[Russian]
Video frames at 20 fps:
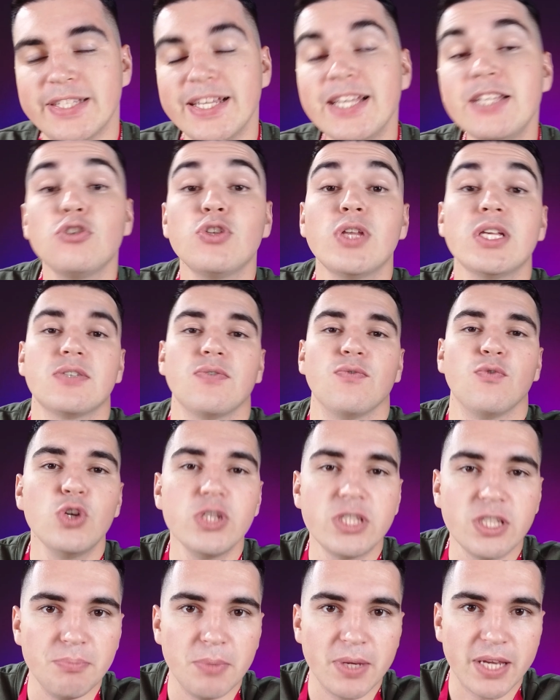Здесь у нас
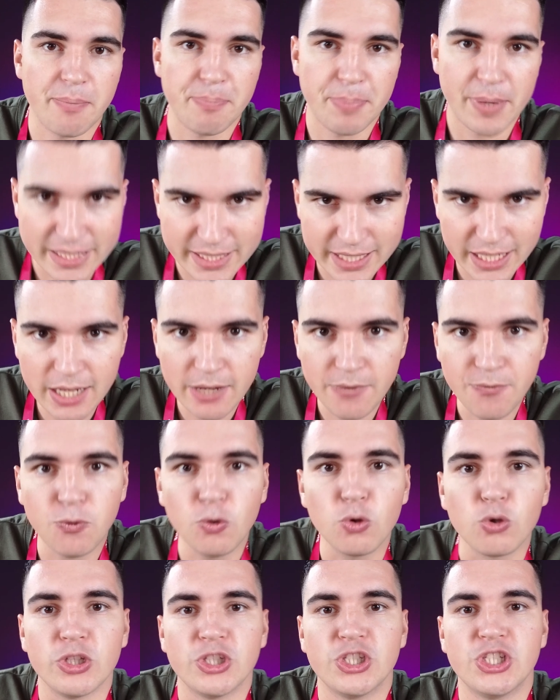8 мегапикселей,
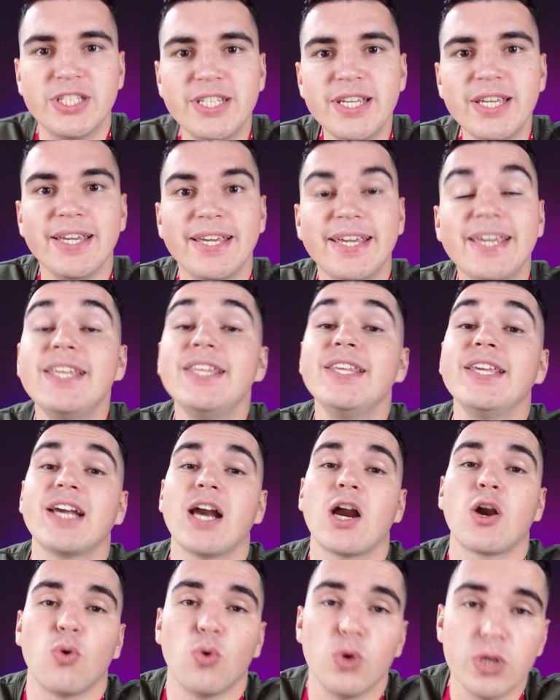Full HD и
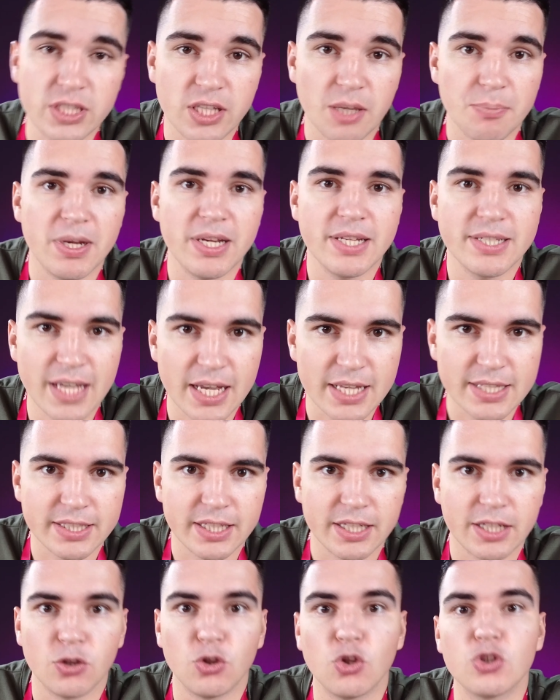никакой
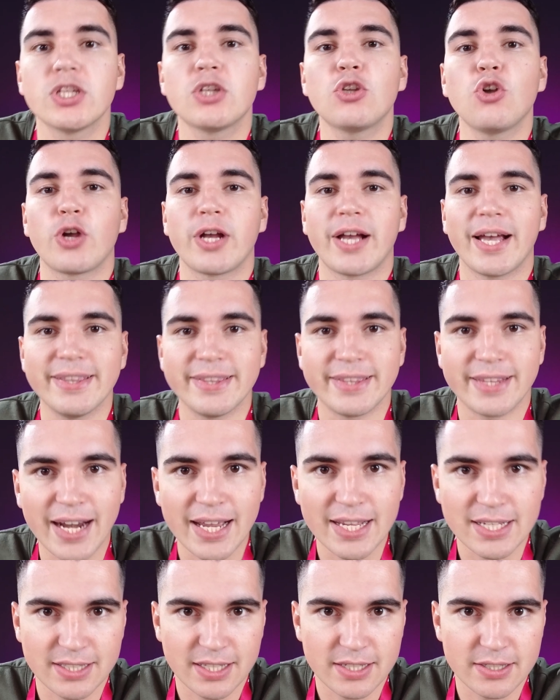стабилизации, но зато
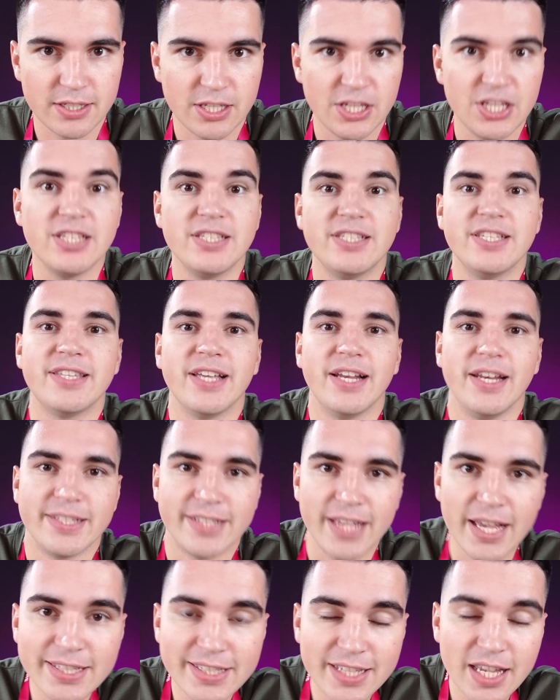контрастность и
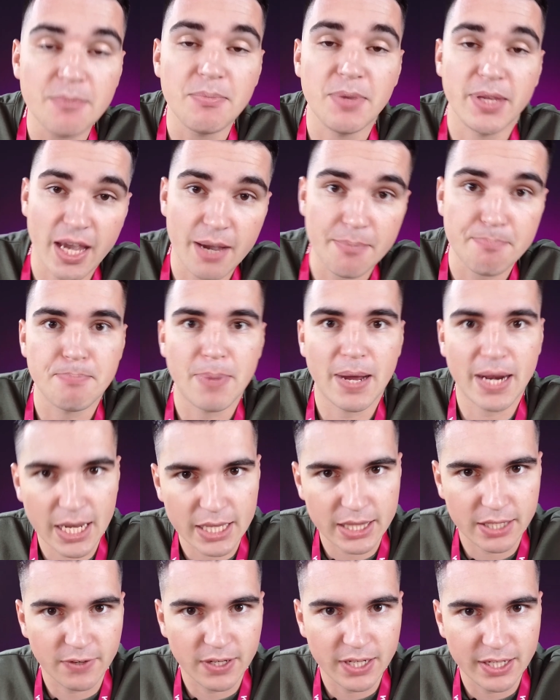детализация меня
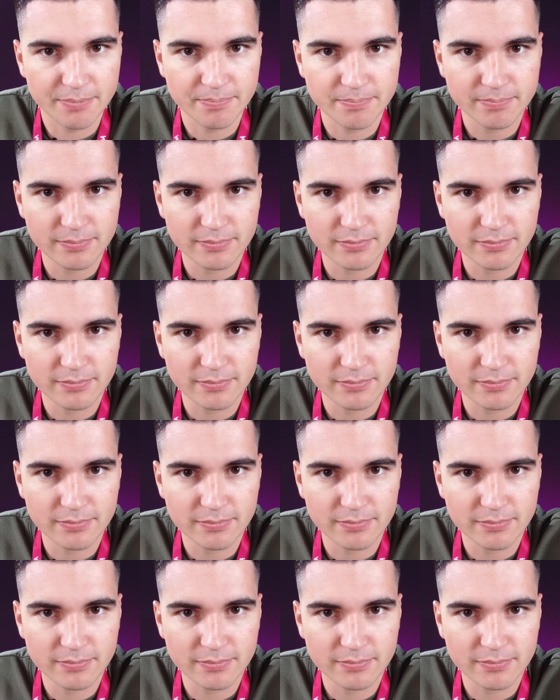порадовали.